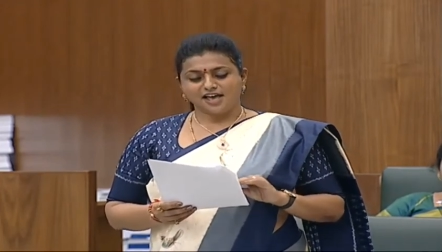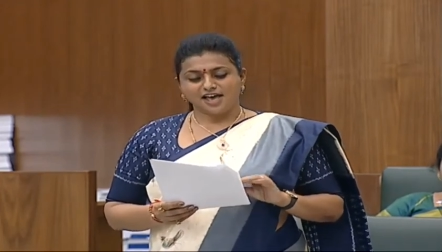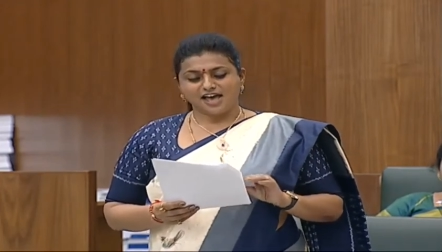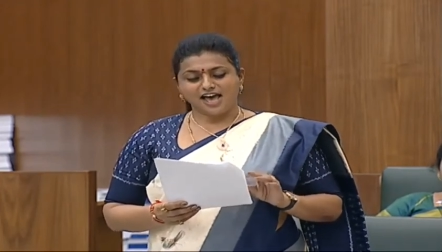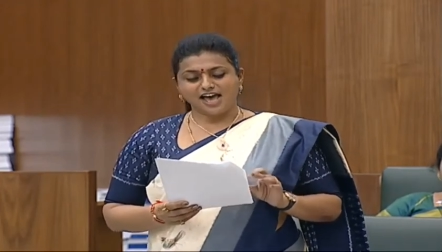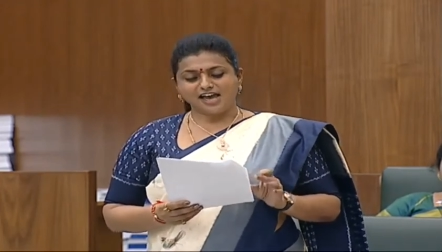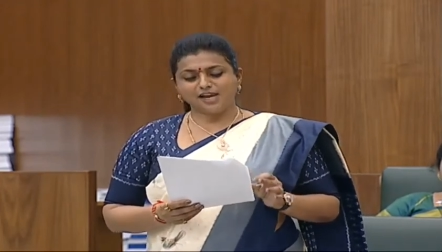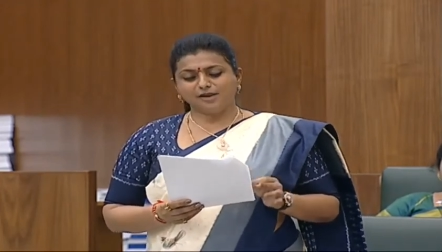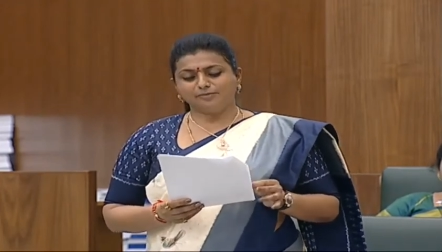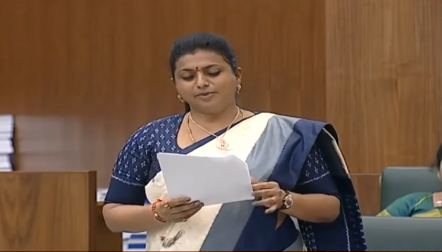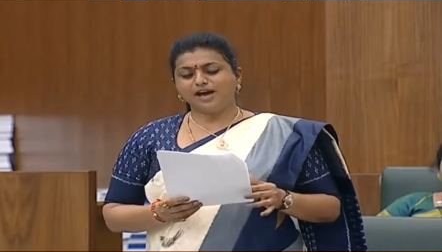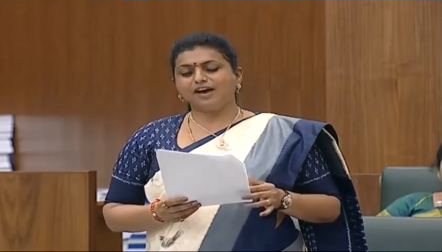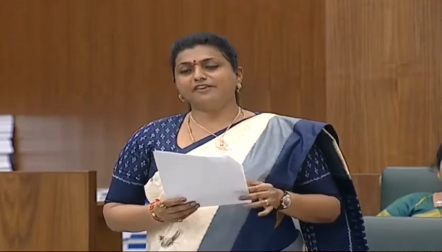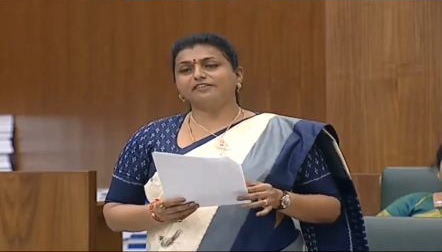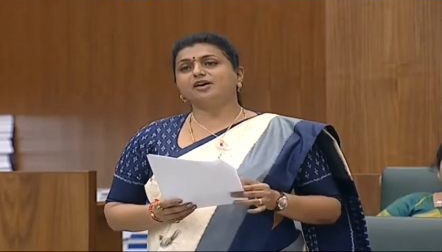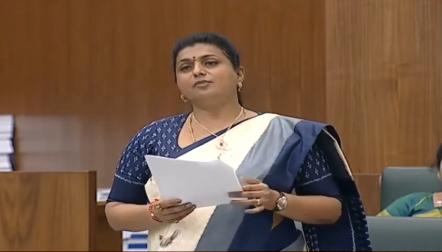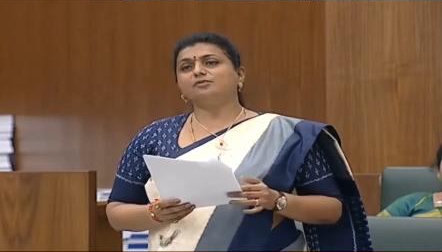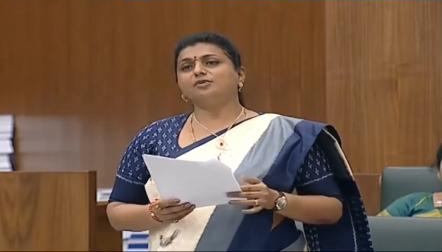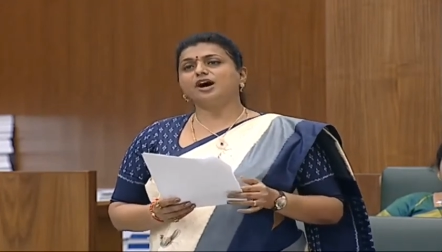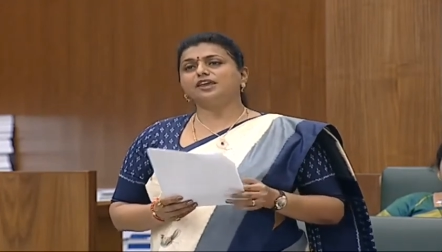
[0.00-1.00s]
ఆయన
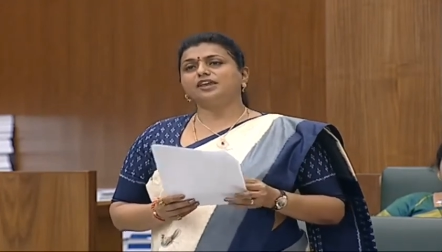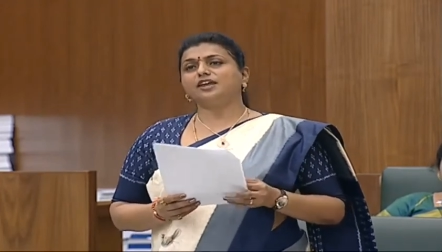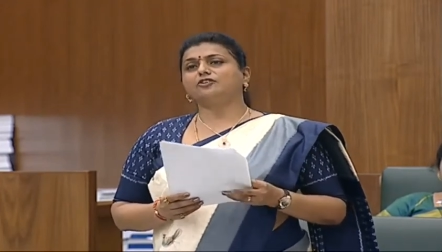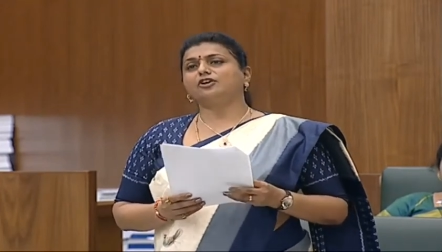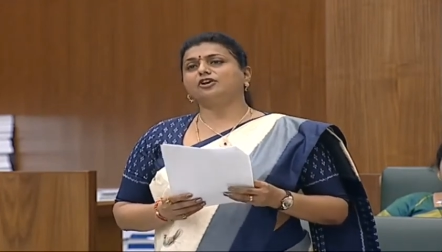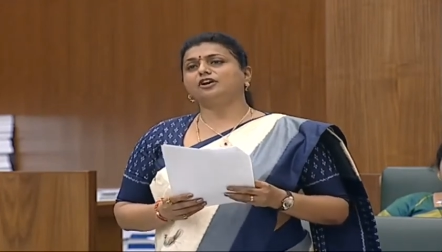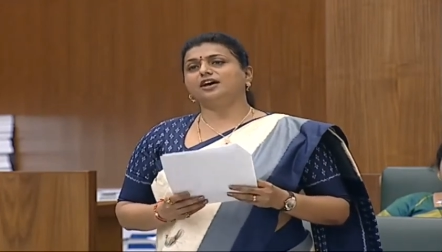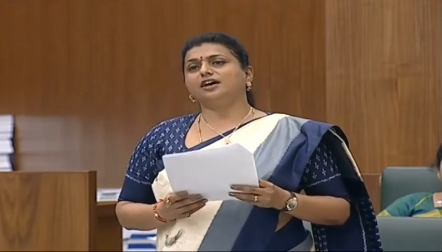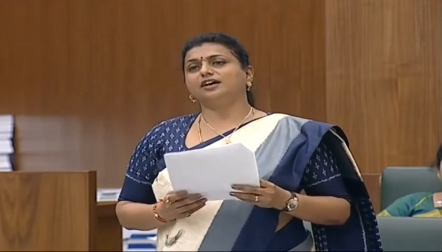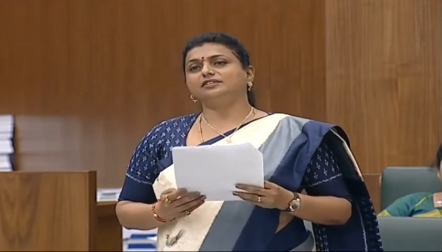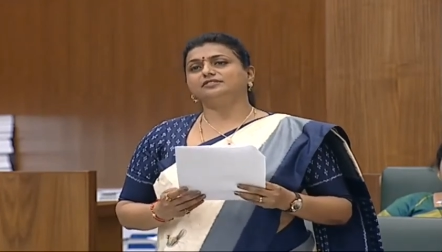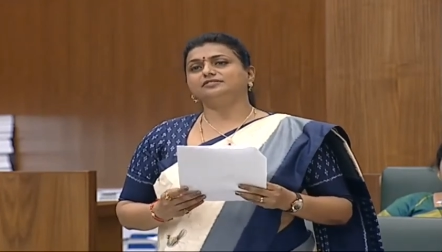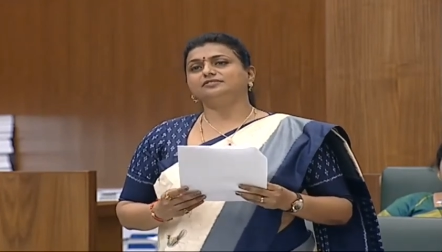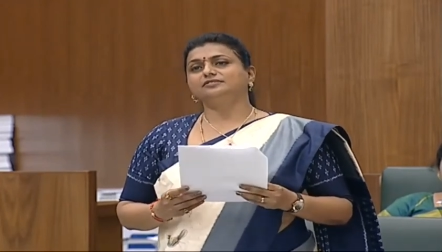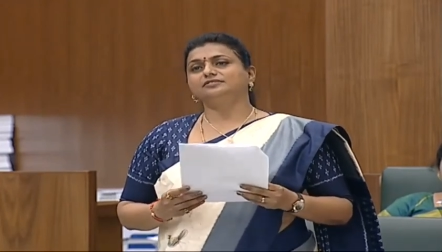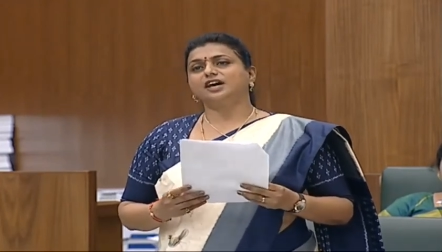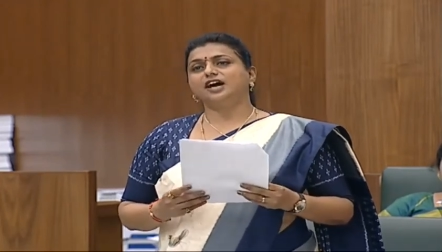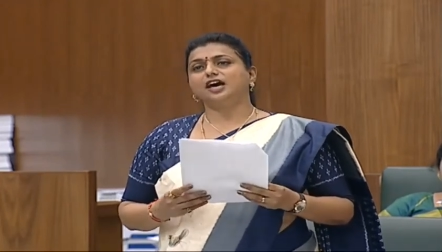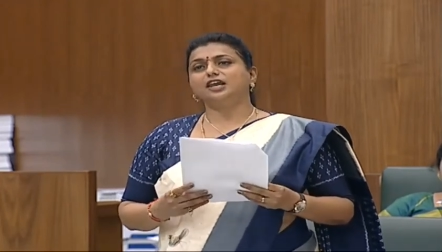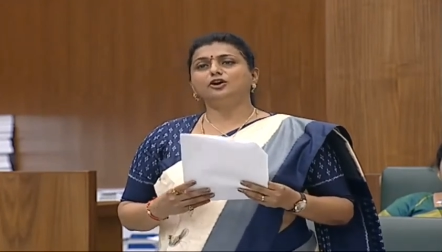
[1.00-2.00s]
బావేమో అనకొండ
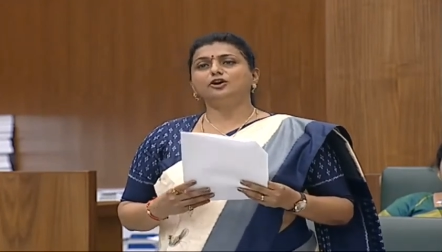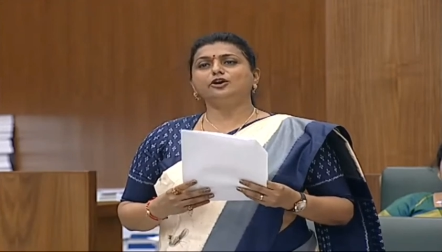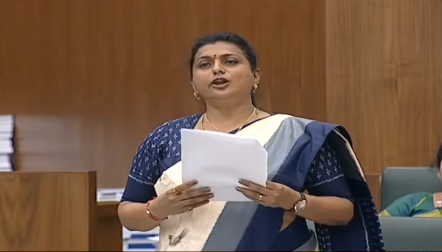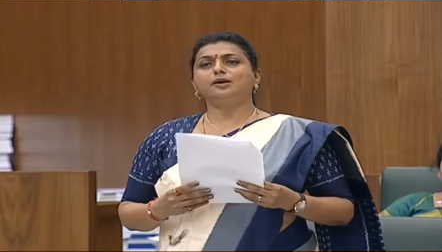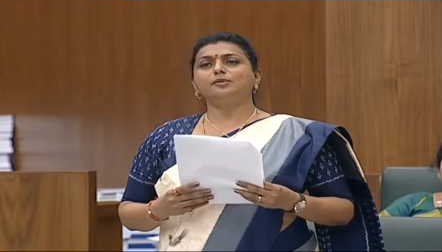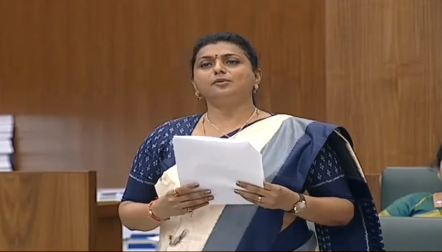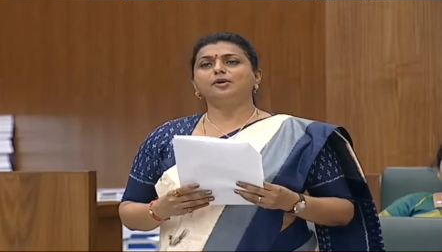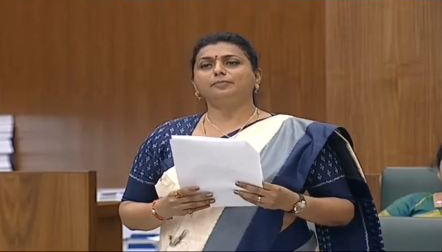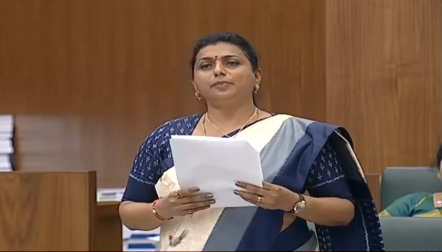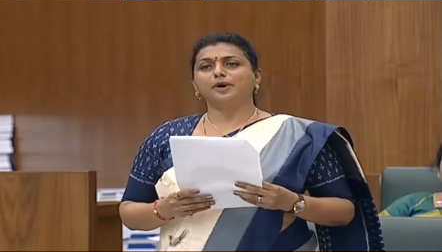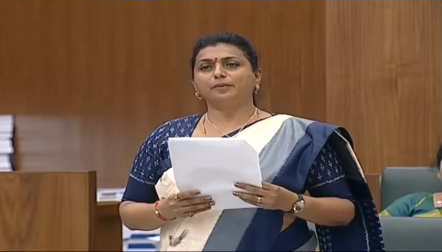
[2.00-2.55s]
అల్లుడేమో